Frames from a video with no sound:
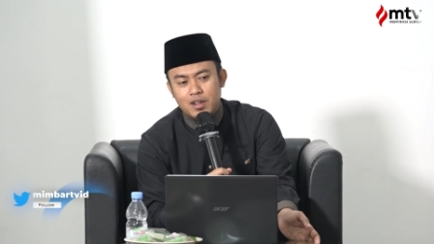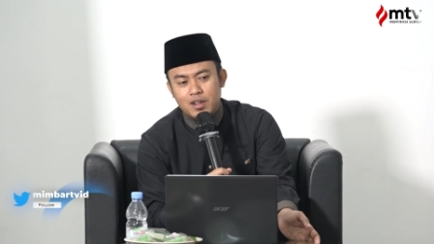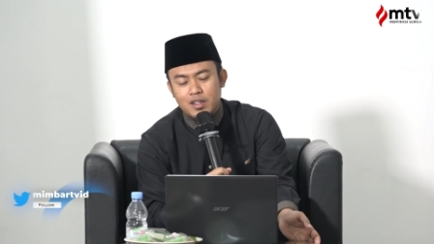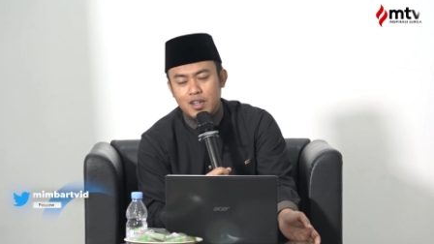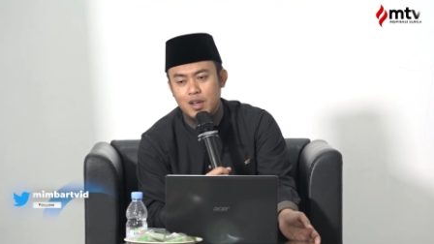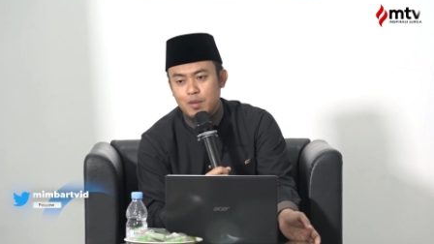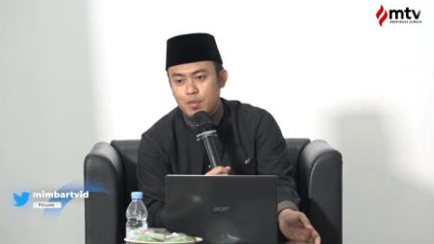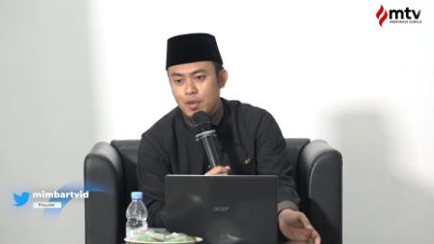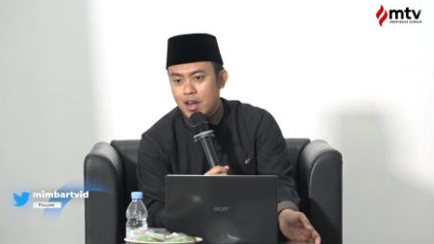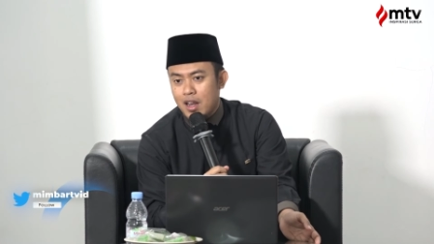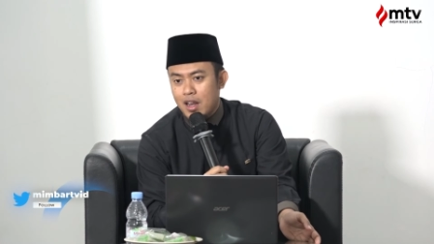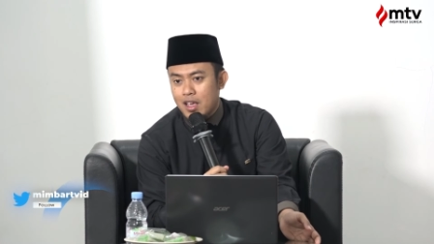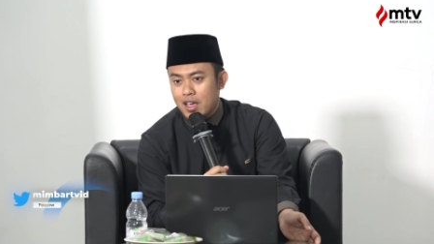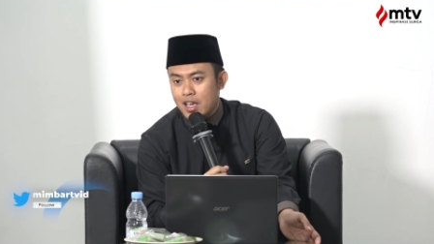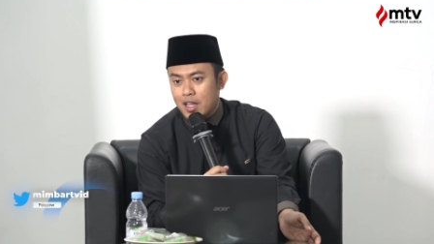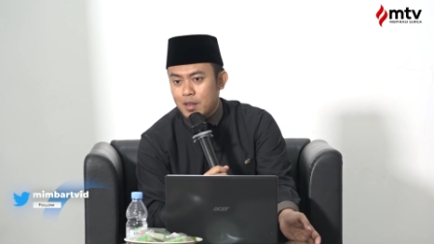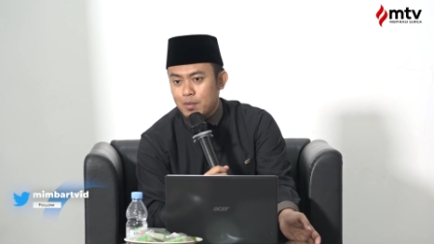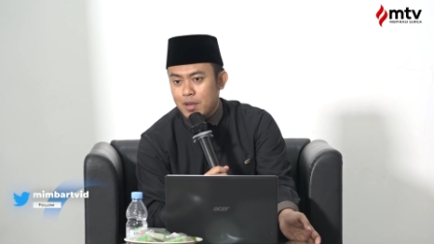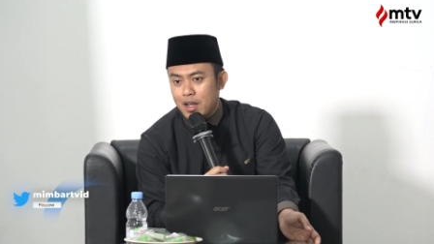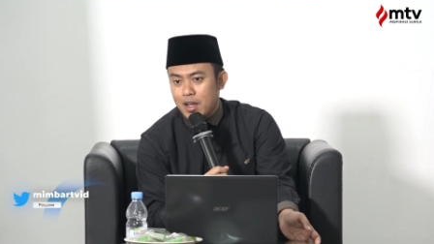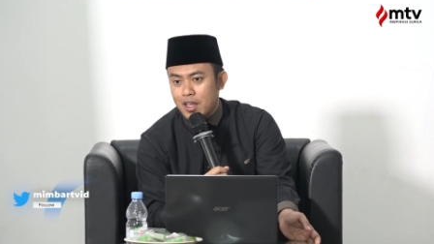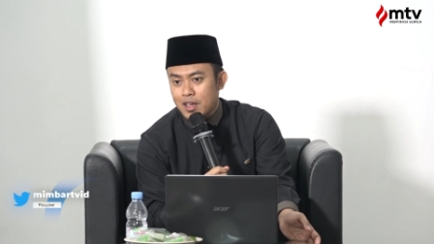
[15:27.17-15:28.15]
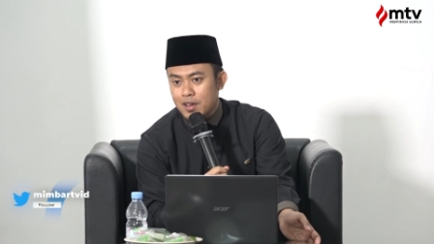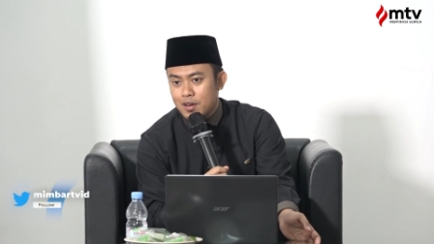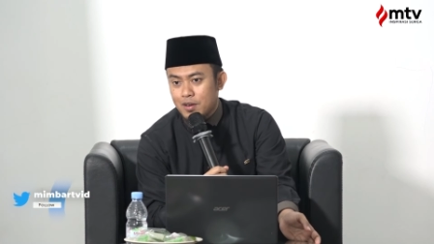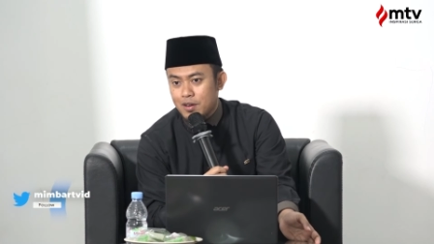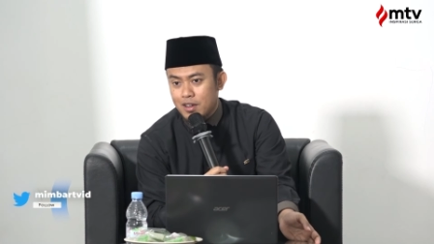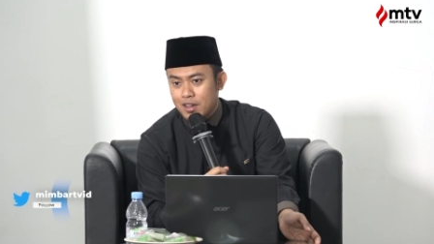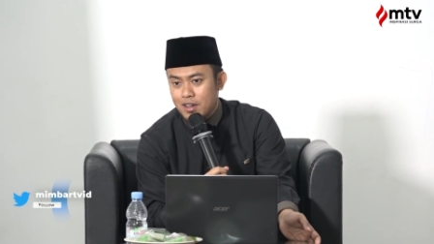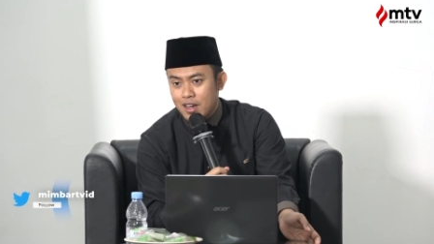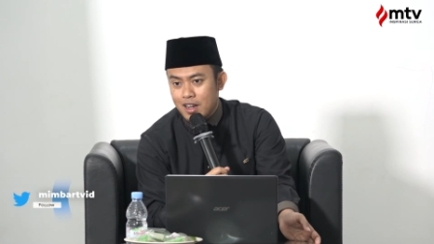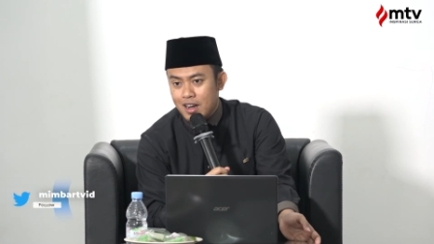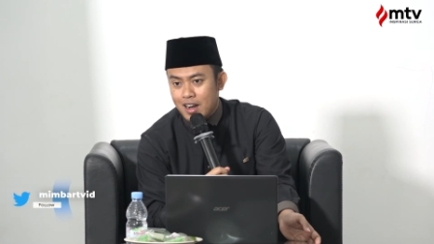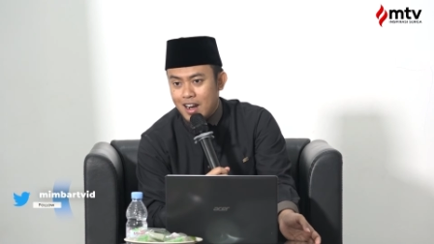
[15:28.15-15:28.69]
Dan malaikat maling,
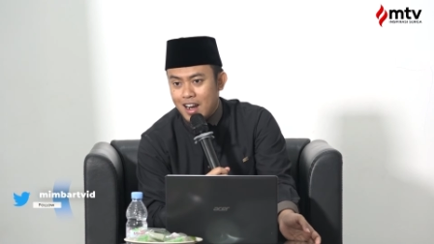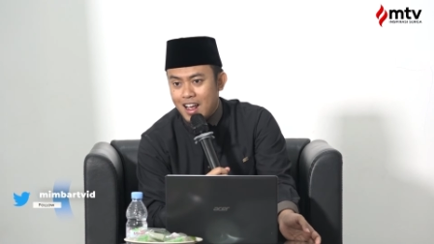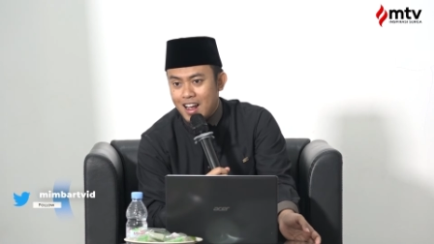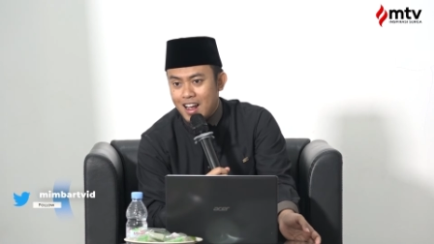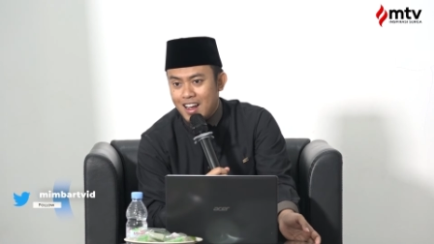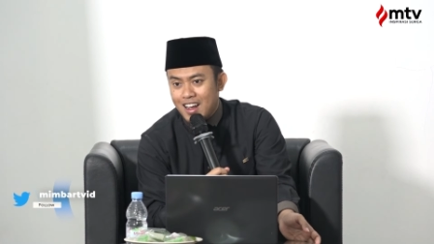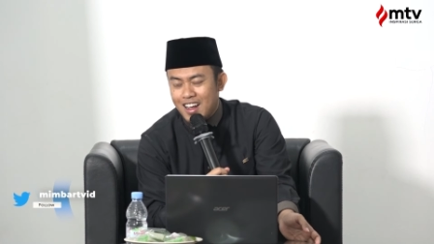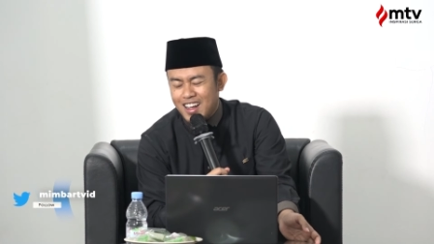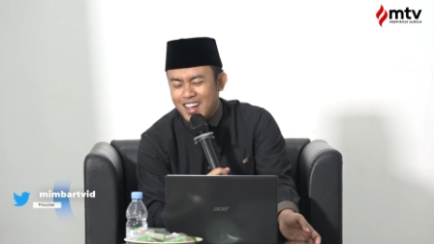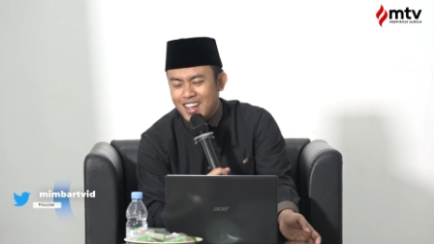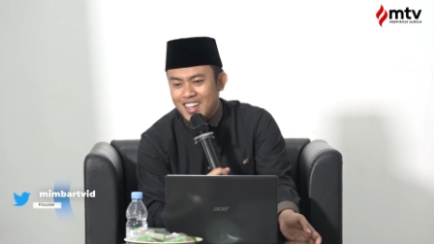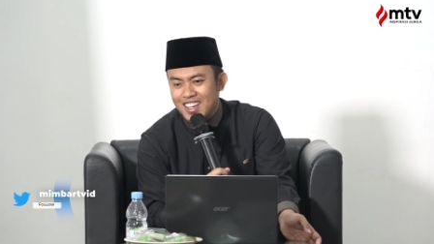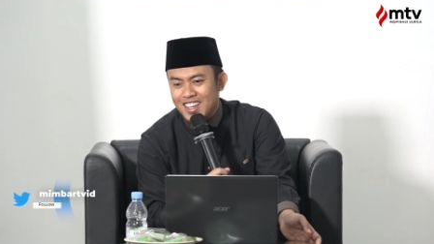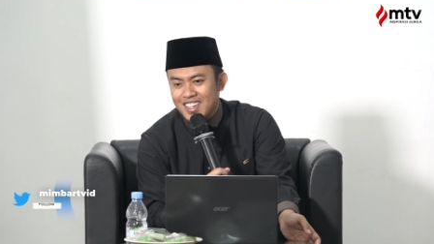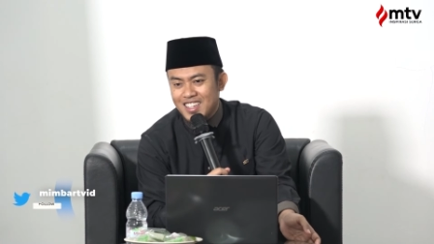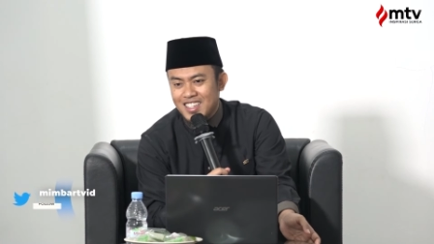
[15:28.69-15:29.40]
oke neraka.